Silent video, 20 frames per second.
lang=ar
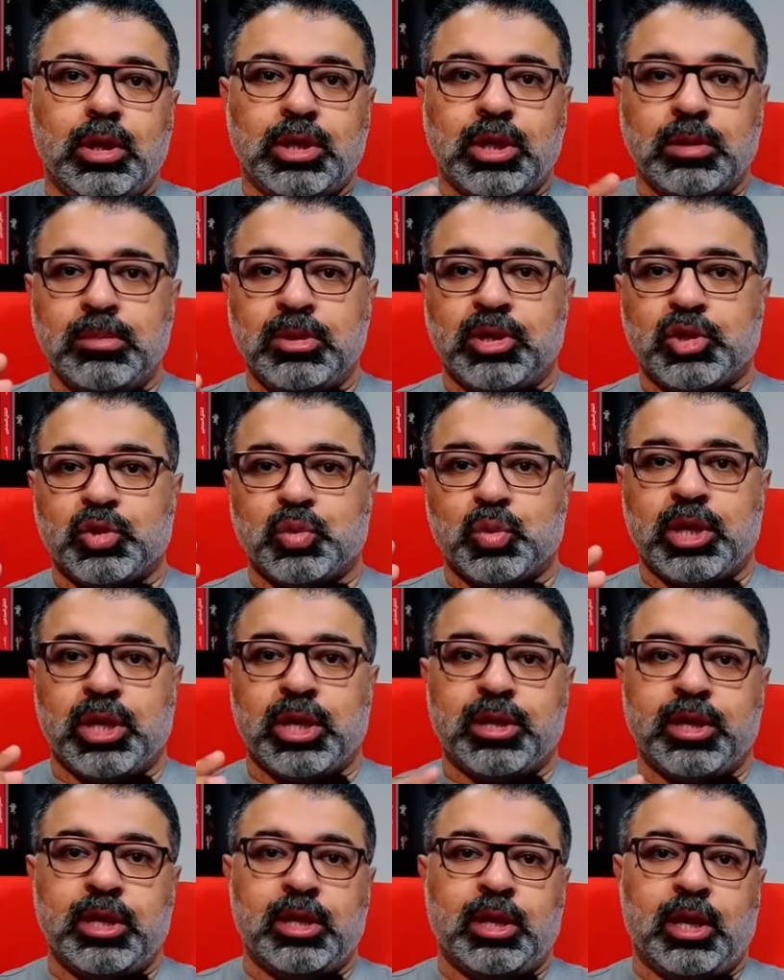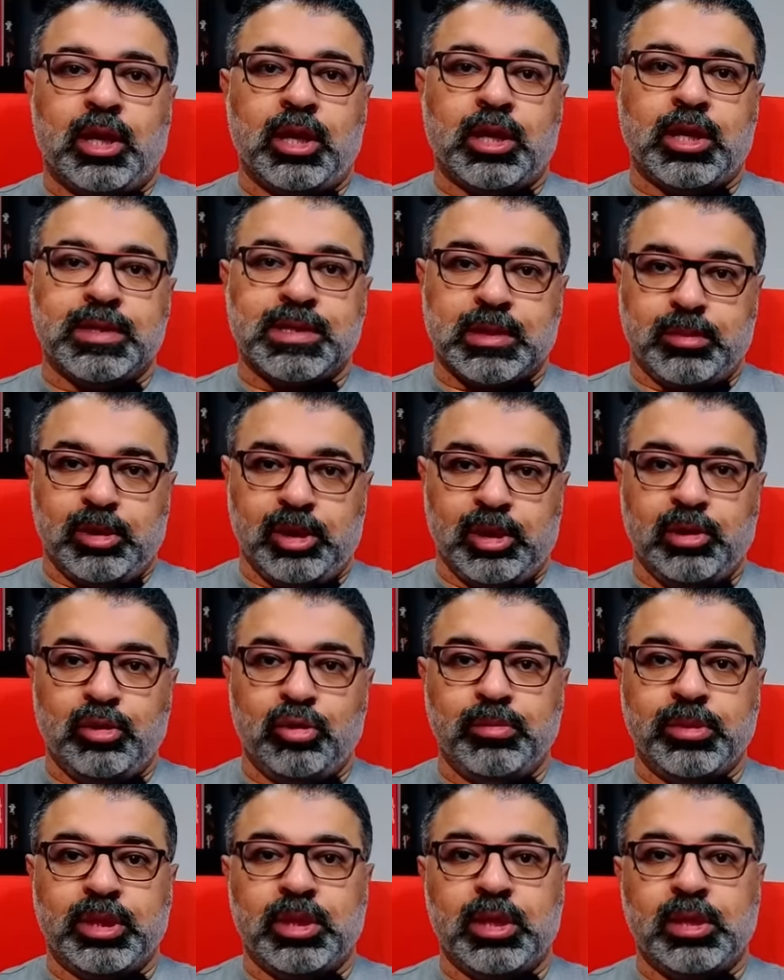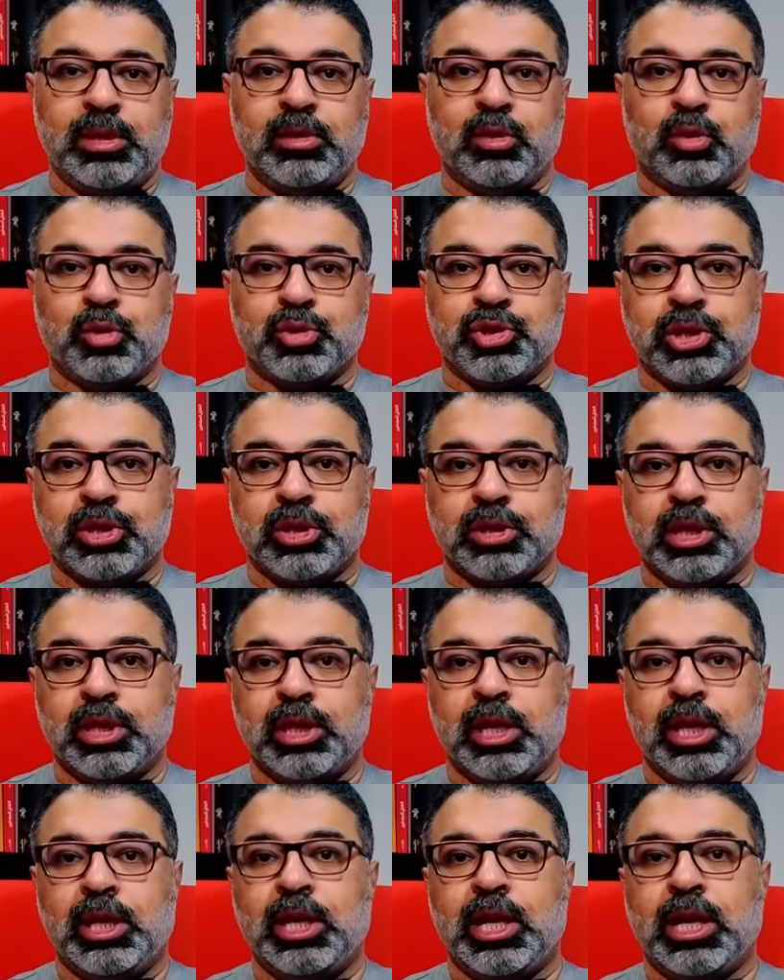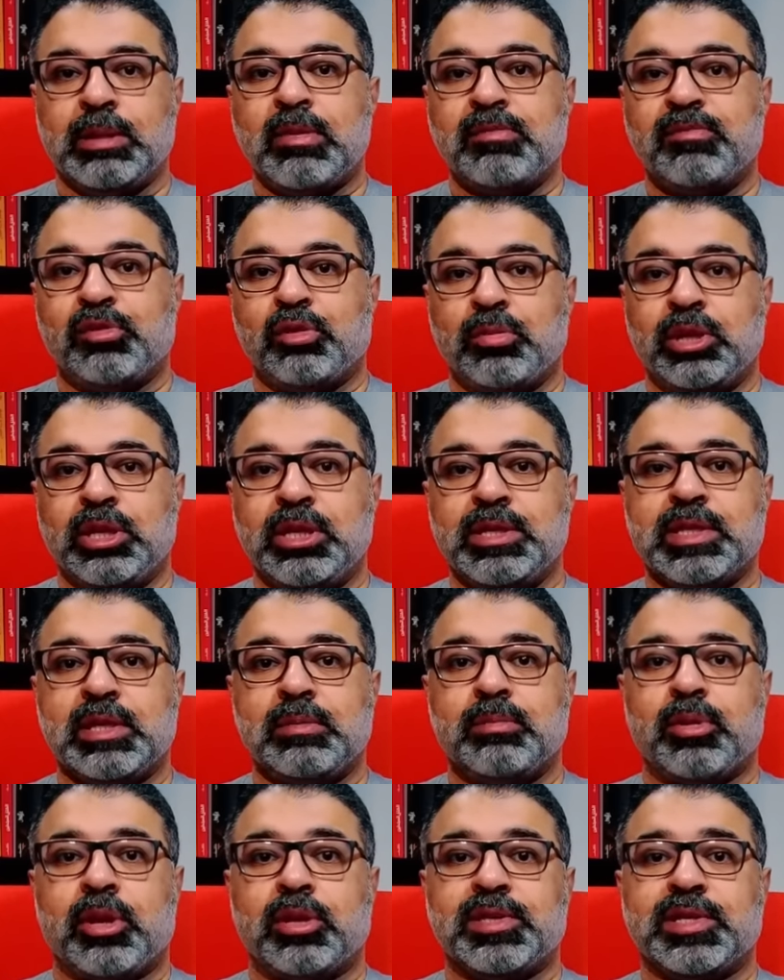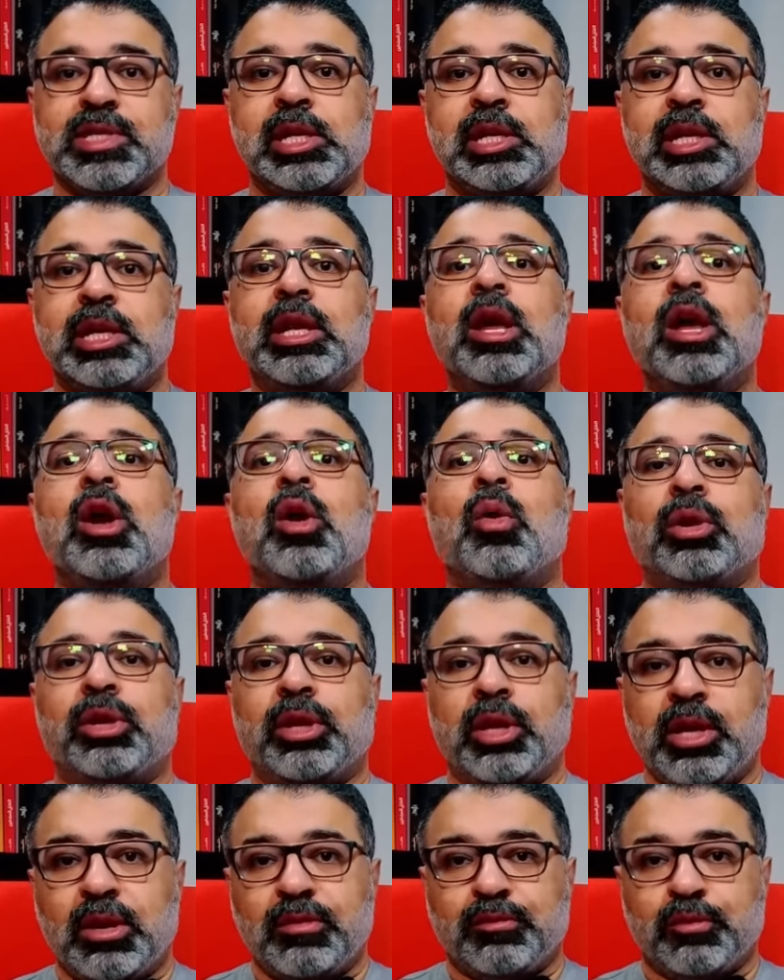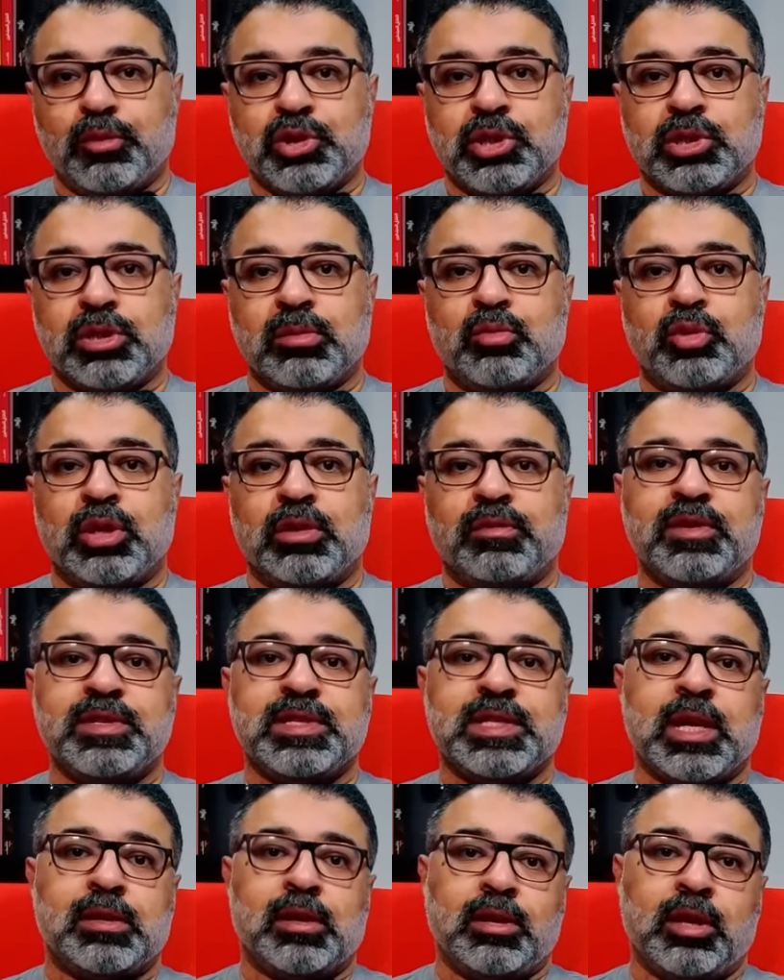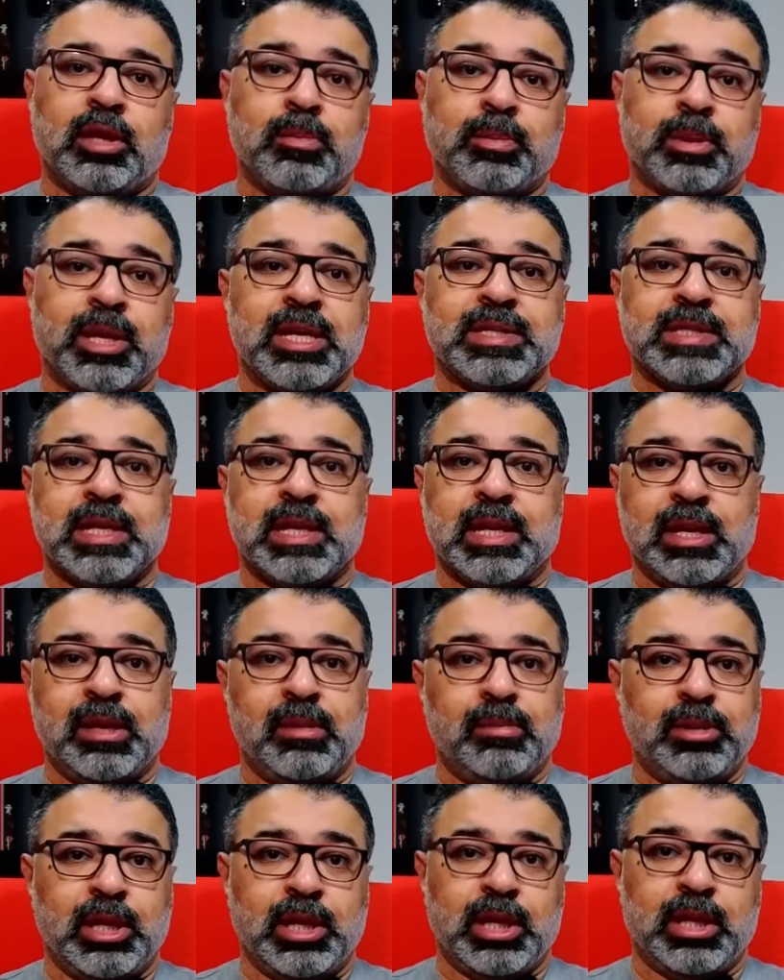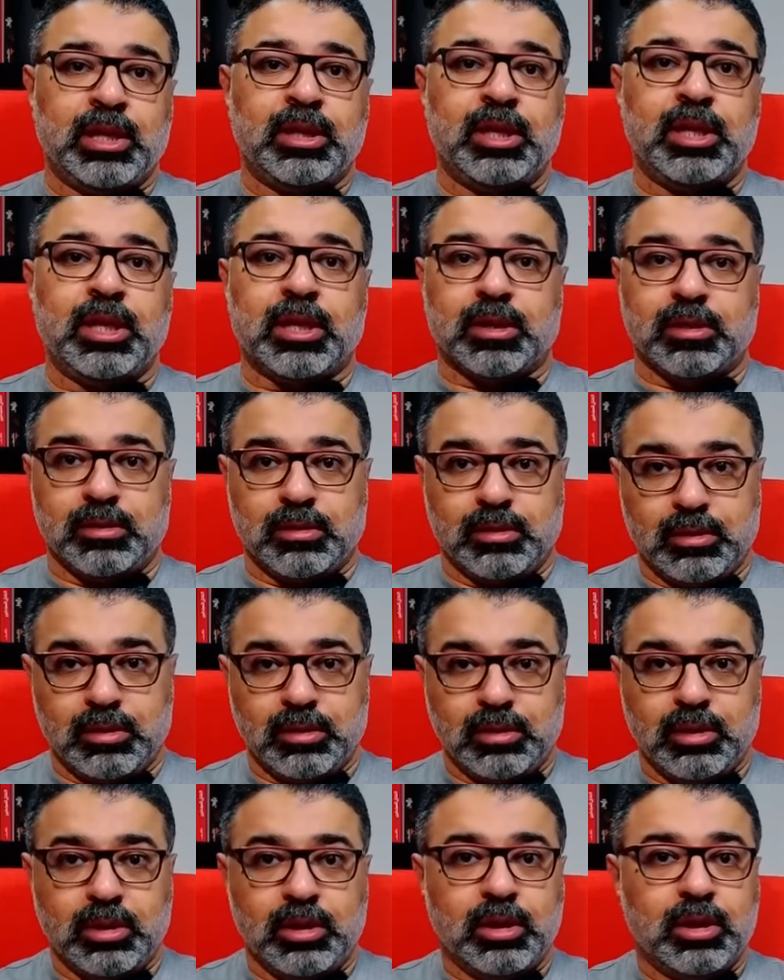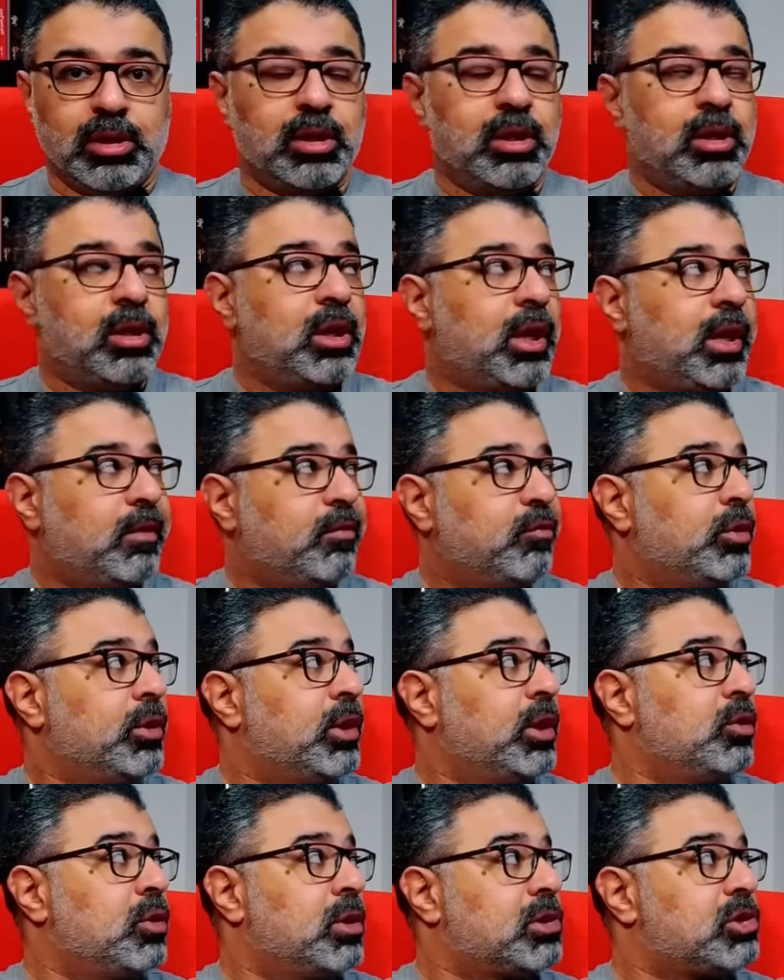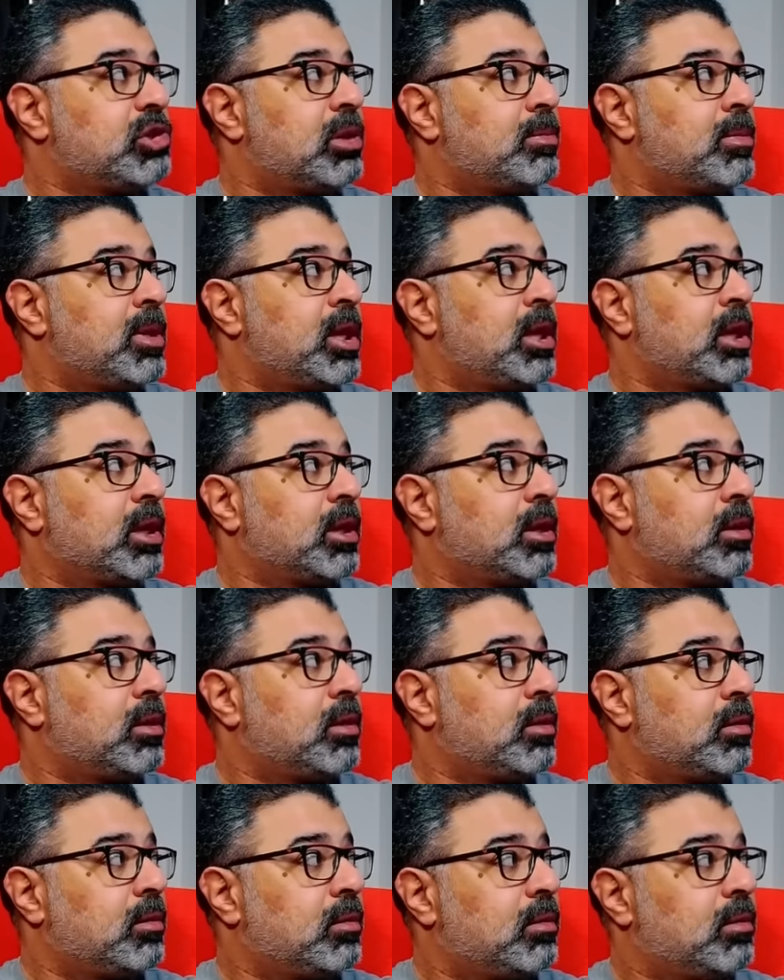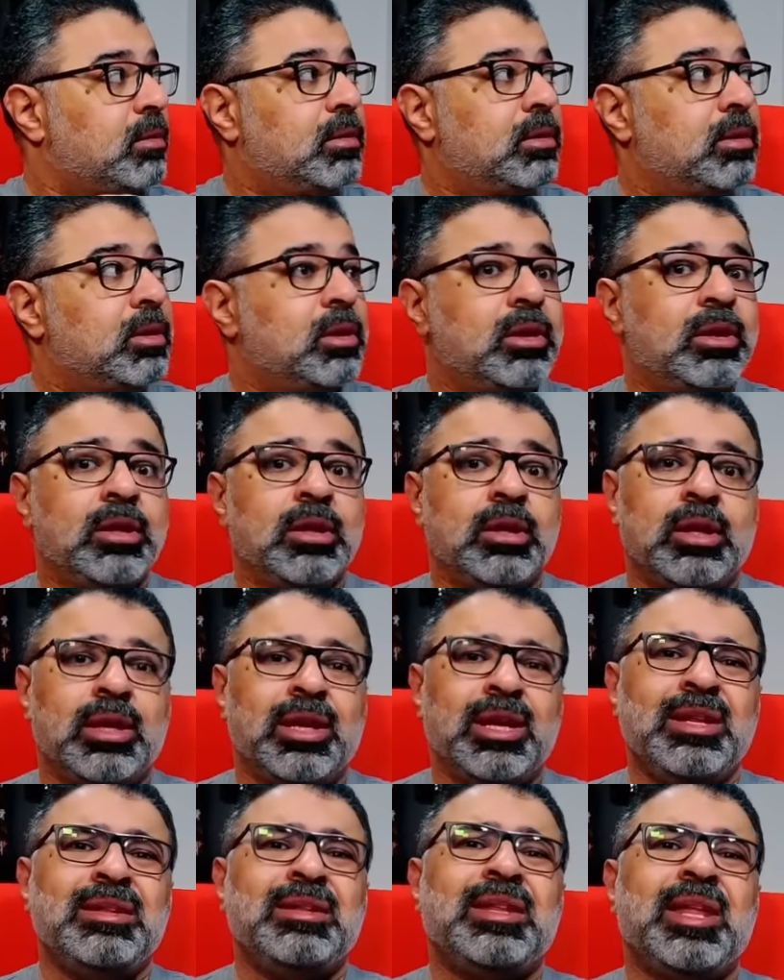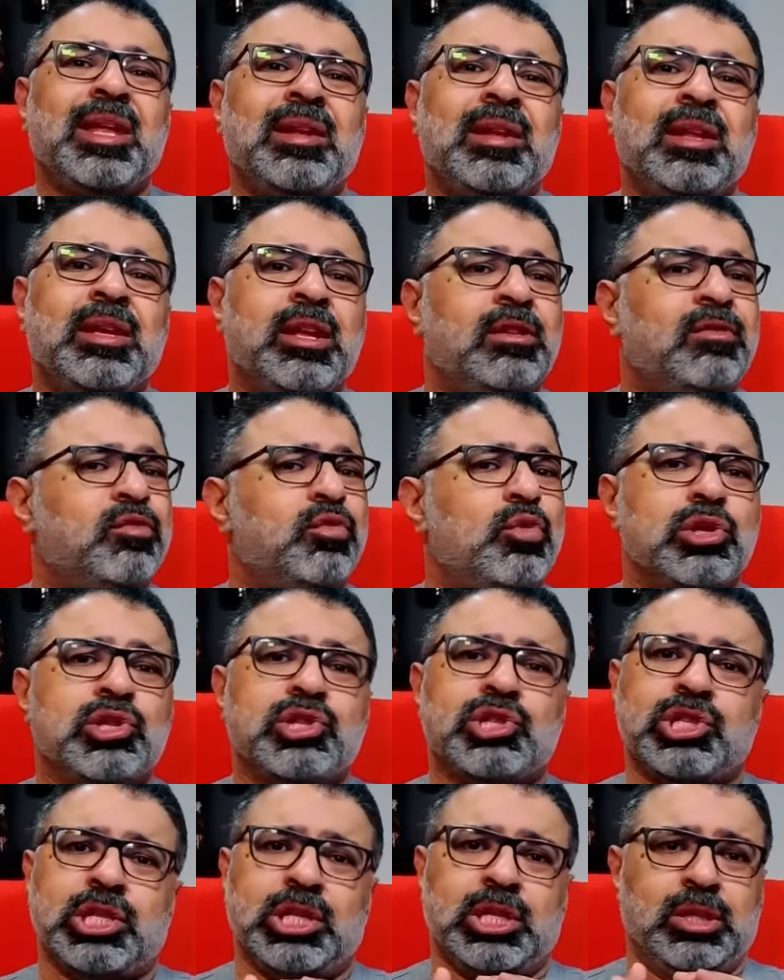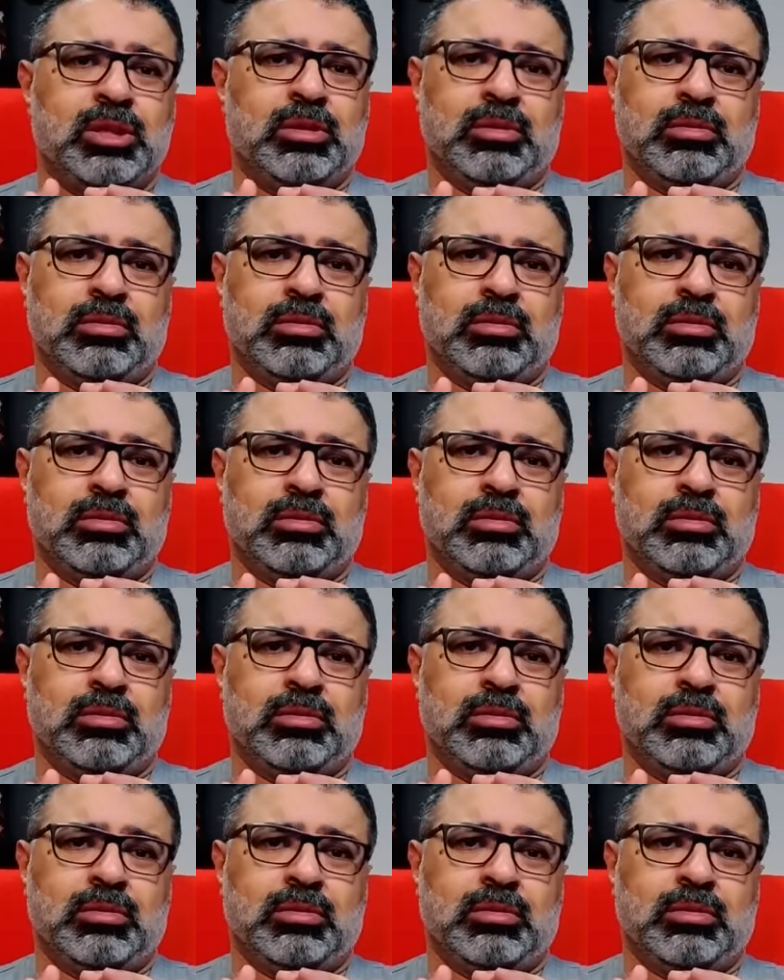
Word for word: يتم تصوير هذه الحلقة صباح اليوم التالي لخسارة الأهلي أمام فلومينيزي البرازيلي وضياع فرصة المنافسة على لقب كأس العالم للأندية عفوا أيها الشماريخ أنت اللي جيت في وشي